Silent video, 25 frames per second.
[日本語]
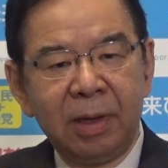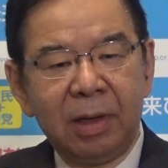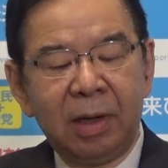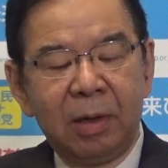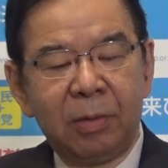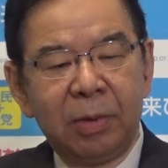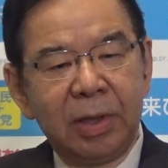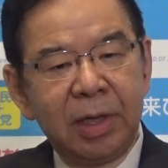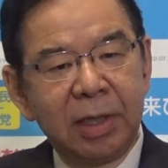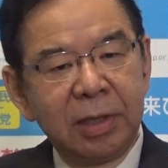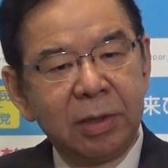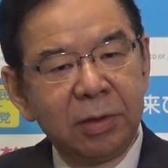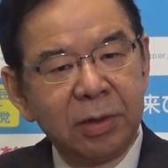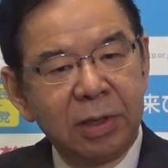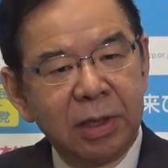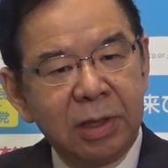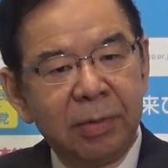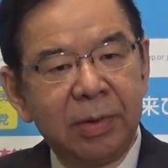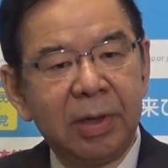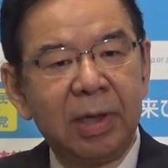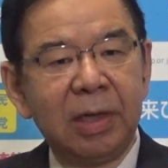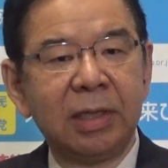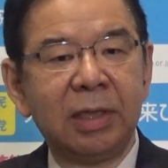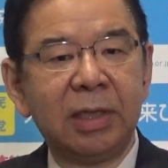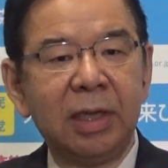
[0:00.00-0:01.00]
あの私として
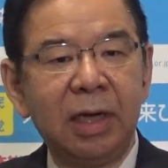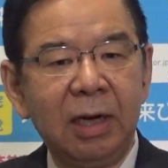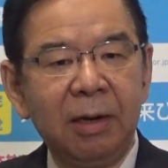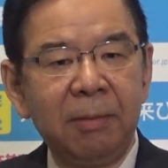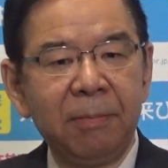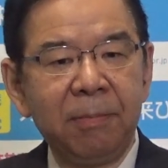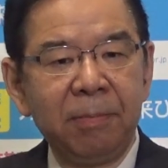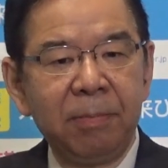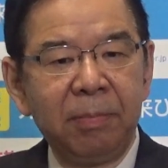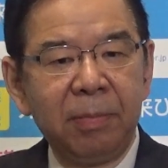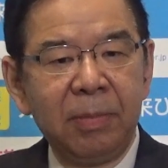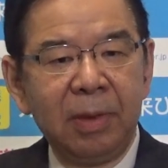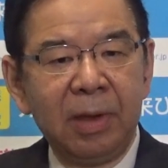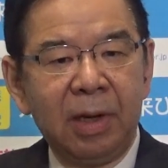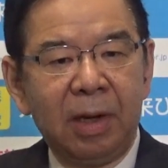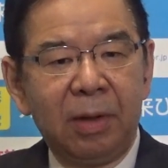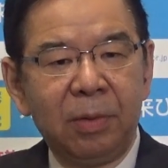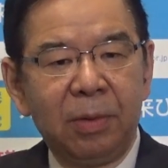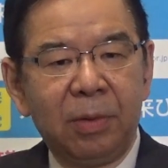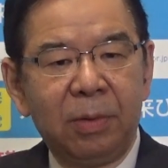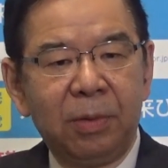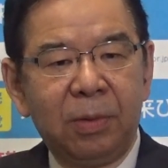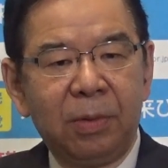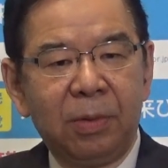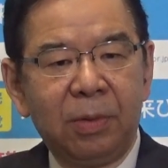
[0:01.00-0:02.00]
はですね、あ
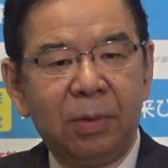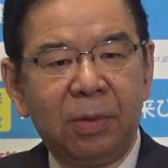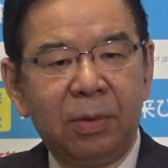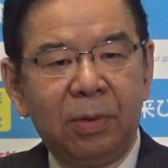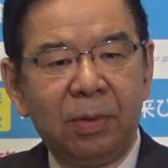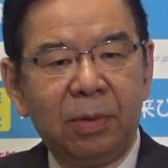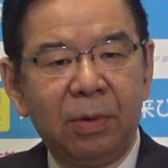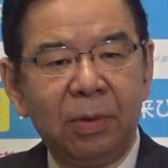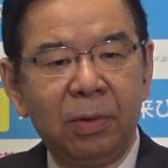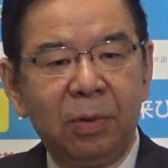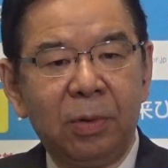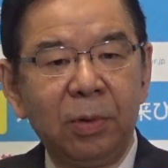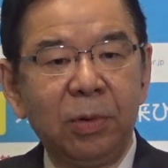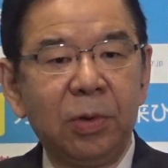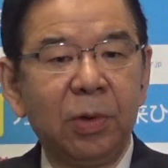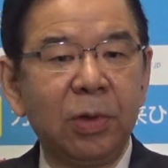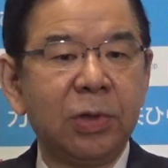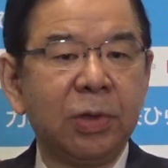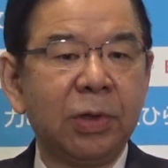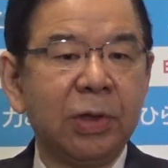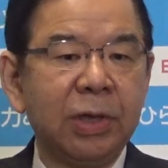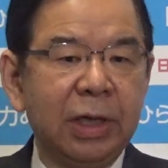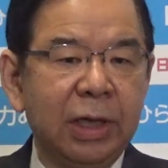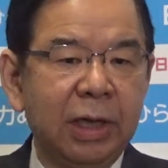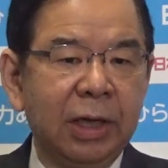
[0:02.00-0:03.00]
の合同
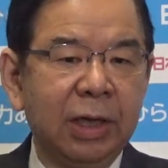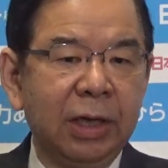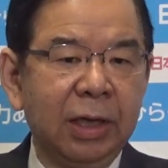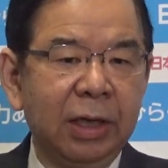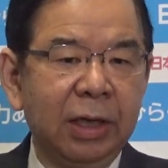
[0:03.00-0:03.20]
葬に